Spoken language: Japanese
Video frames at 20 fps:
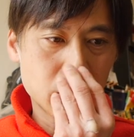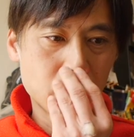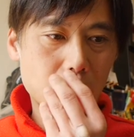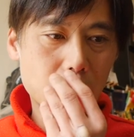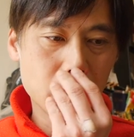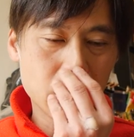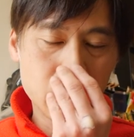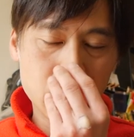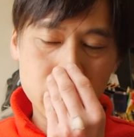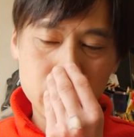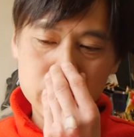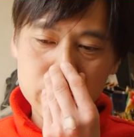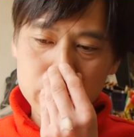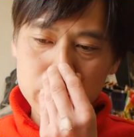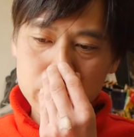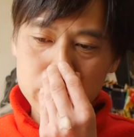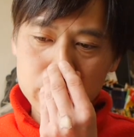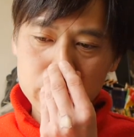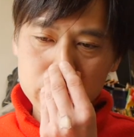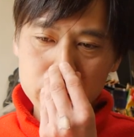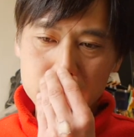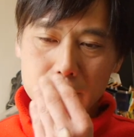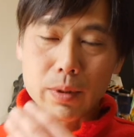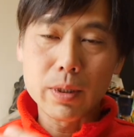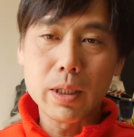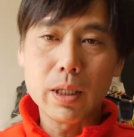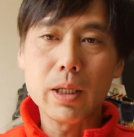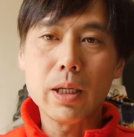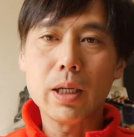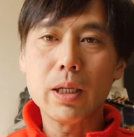鼻が、
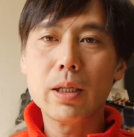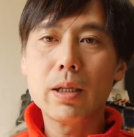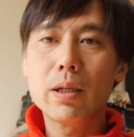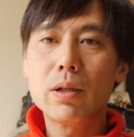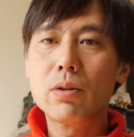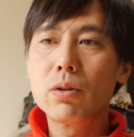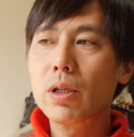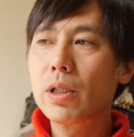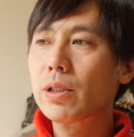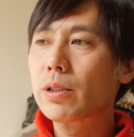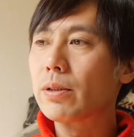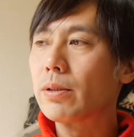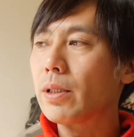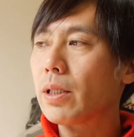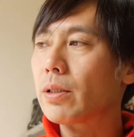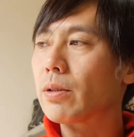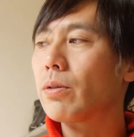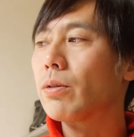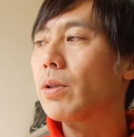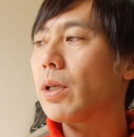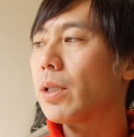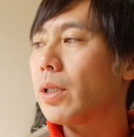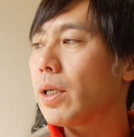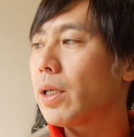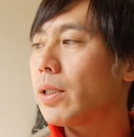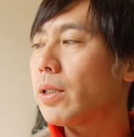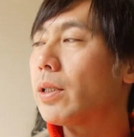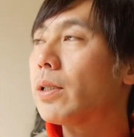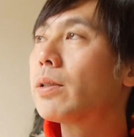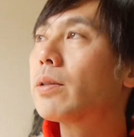ね、鼻がおかしくなることは
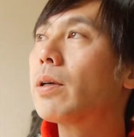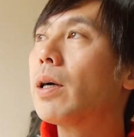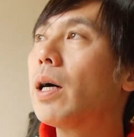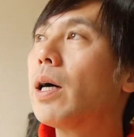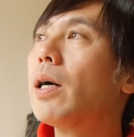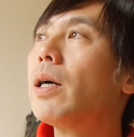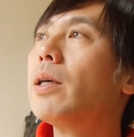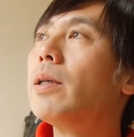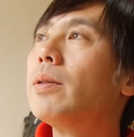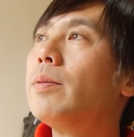ないんですが、